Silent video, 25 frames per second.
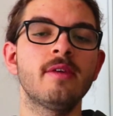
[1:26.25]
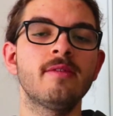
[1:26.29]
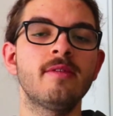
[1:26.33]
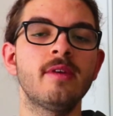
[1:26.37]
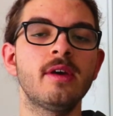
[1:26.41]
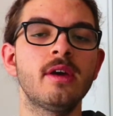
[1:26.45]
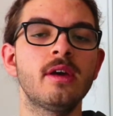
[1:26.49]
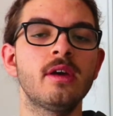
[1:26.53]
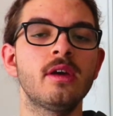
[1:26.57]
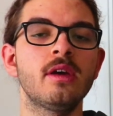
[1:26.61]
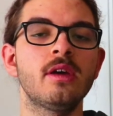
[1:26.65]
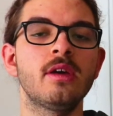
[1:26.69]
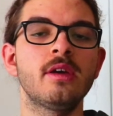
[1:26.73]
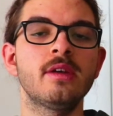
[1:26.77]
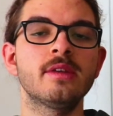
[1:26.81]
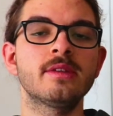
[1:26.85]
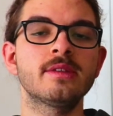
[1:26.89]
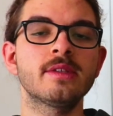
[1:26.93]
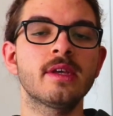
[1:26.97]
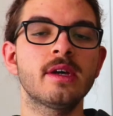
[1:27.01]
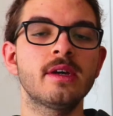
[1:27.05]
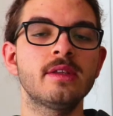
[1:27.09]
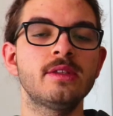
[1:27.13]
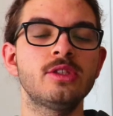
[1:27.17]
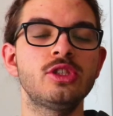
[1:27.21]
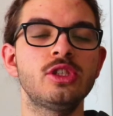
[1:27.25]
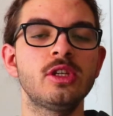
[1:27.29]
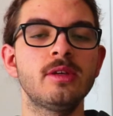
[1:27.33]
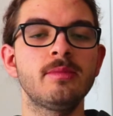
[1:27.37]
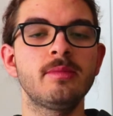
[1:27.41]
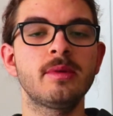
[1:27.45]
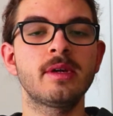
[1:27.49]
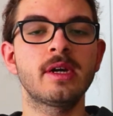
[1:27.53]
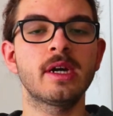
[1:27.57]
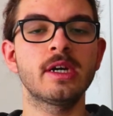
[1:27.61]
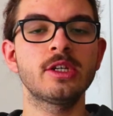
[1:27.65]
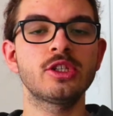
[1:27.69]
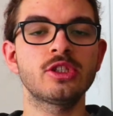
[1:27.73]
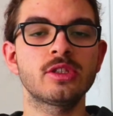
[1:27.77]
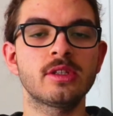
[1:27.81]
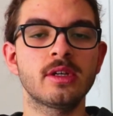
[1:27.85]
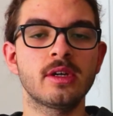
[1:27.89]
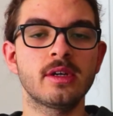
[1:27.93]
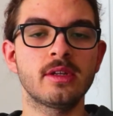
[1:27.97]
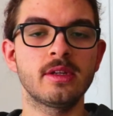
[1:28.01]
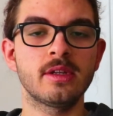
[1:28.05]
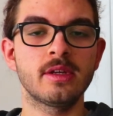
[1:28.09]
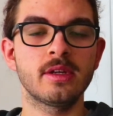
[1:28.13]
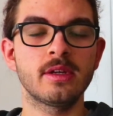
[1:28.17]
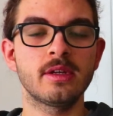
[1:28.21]
Ve e, sadece birkaç
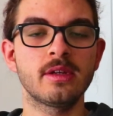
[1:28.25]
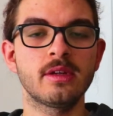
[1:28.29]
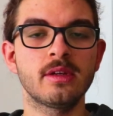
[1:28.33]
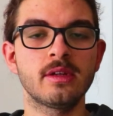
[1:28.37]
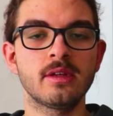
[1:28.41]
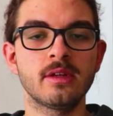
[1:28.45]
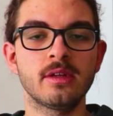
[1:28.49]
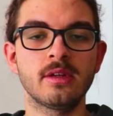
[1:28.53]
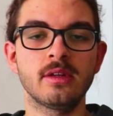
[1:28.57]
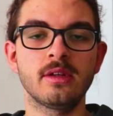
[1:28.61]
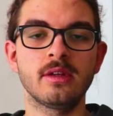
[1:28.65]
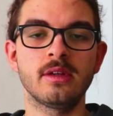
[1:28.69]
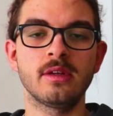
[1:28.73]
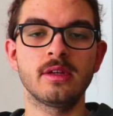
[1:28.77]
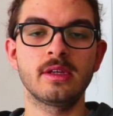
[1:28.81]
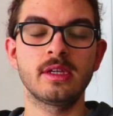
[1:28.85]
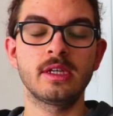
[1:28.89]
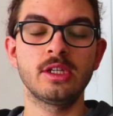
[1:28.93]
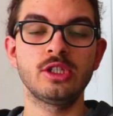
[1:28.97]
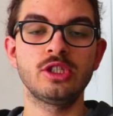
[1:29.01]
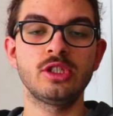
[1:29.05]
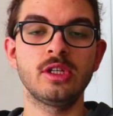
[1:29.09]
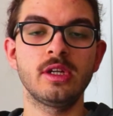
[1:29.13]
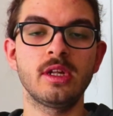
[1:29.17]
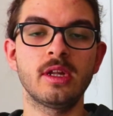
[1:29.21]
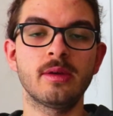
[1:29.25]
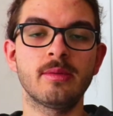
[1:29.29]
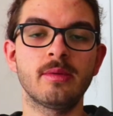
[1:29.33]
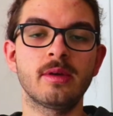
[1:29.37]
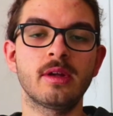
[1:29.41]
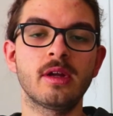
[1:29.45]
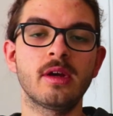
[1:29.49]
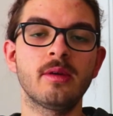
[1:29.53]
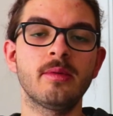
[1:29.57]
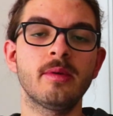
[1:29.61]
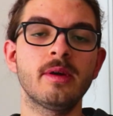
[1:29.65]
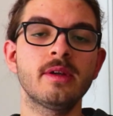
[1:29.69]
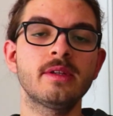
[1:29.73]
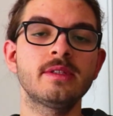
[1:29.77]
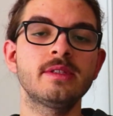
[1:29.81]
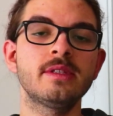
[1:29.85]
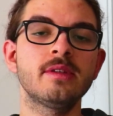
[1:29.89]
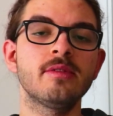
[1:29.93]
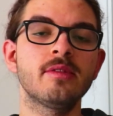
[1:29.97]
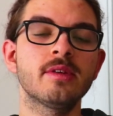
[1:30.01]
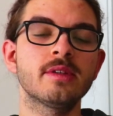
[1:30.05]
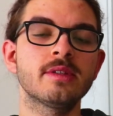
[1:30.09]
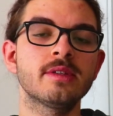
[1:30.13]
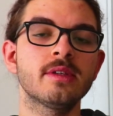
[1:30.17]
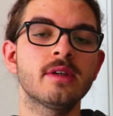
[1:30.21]
tane e, kişiyle beraber
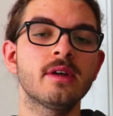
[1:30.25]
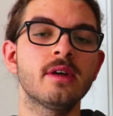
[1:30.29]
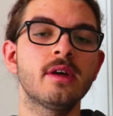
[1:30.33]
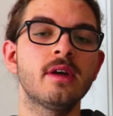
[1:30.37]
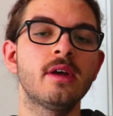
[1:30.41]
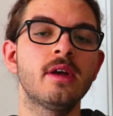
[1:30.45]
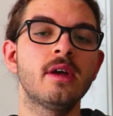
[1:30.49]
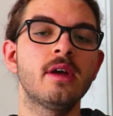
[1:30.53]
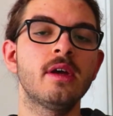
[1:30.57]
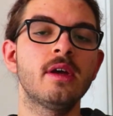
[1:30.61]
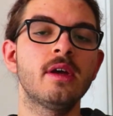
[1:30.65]
Sivas'a